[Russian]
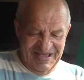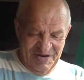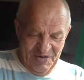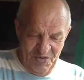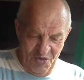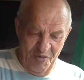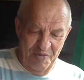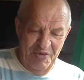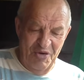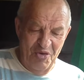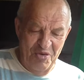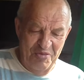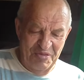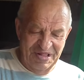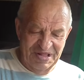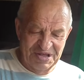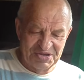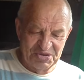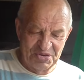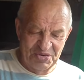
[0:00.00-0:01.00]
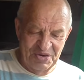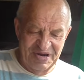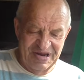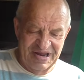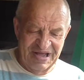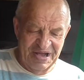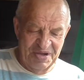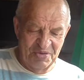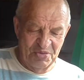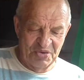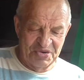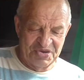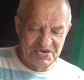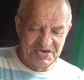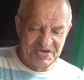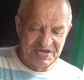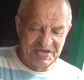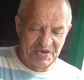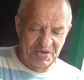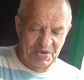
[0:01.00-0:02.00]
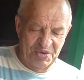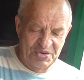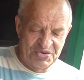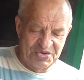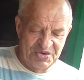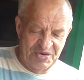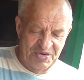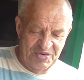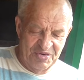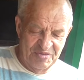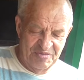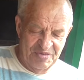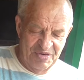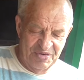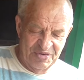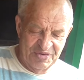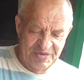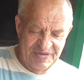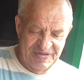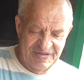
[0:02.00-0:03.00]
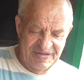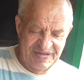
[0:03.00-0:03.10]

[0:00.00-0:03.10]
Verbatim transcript: Люблю малосольные огурчики, очень люблю.